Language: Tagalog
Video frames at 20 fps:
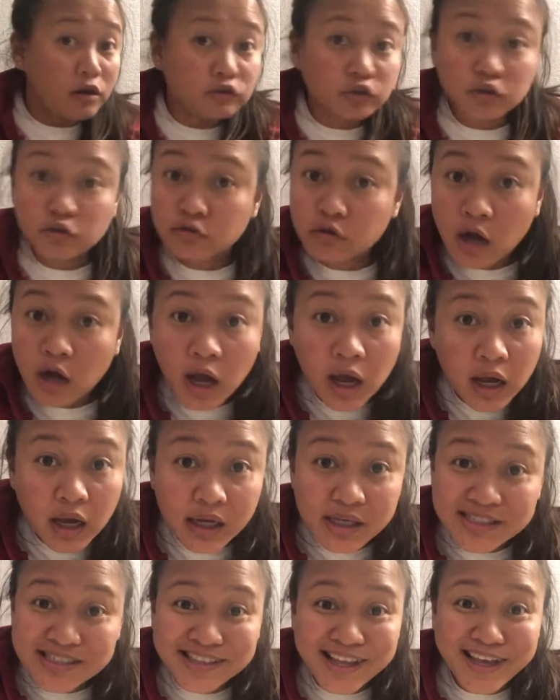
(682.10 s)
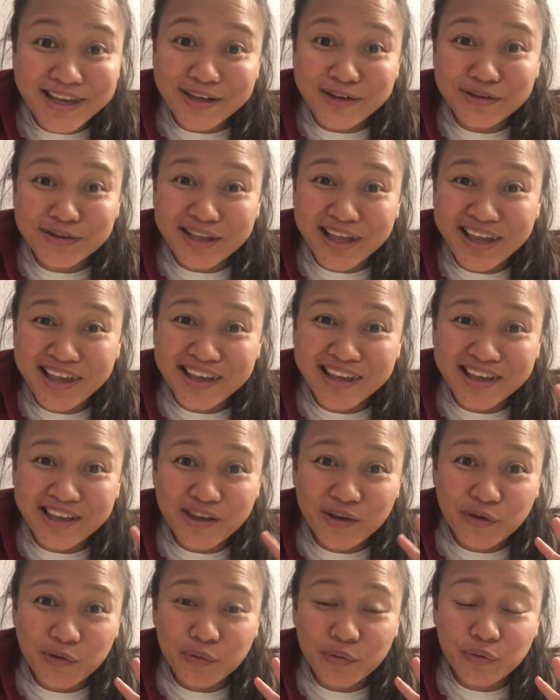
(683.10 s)
So guys, thank you, thank
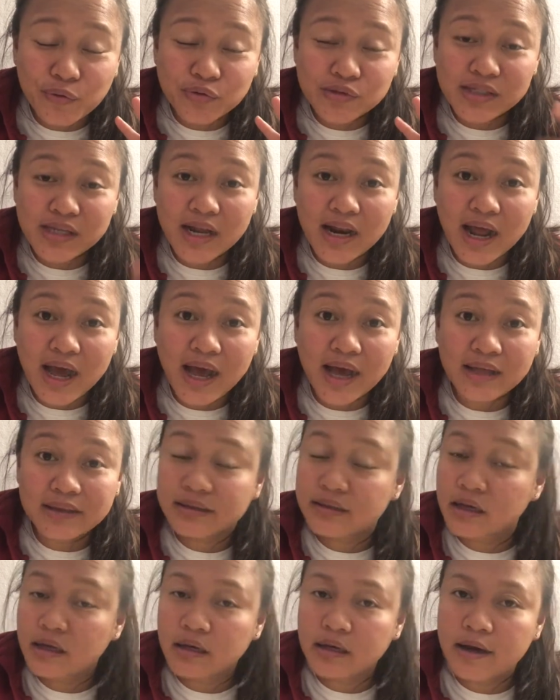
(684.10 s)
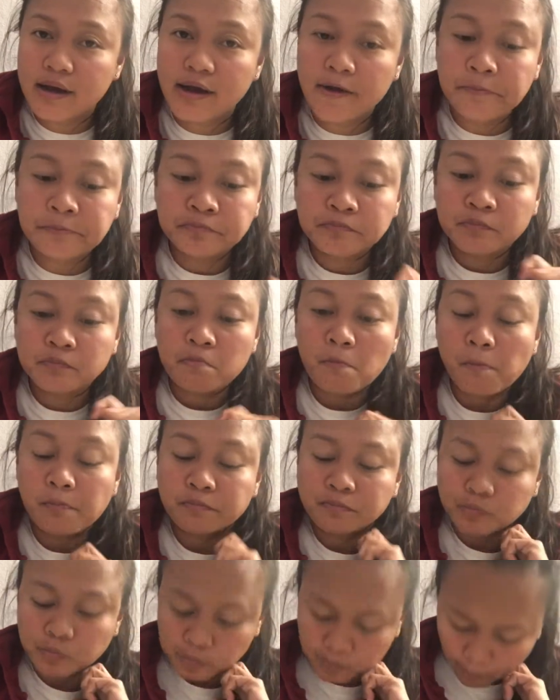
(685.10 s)
you sa lahat ng nag
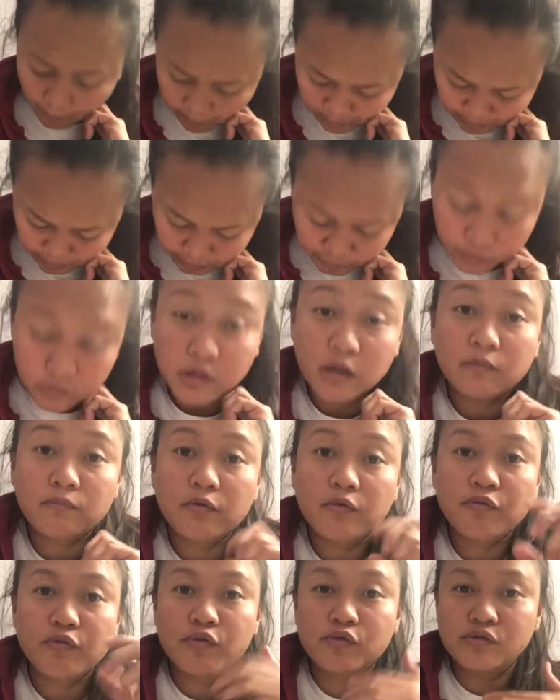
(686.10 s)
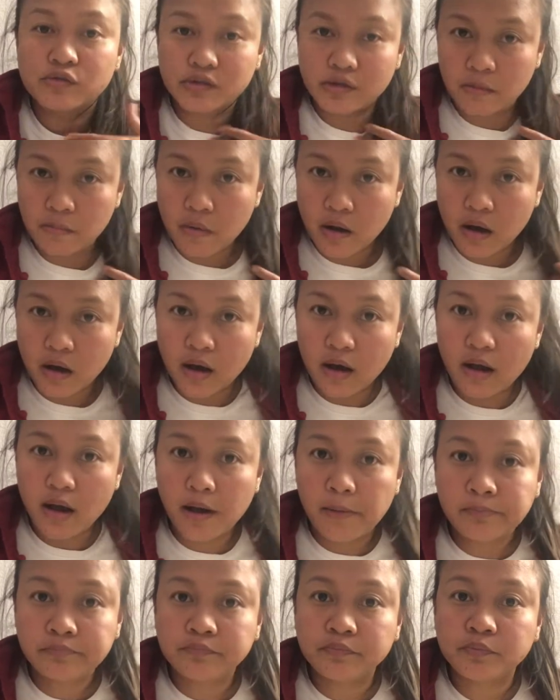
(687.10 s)
nag-review sa mga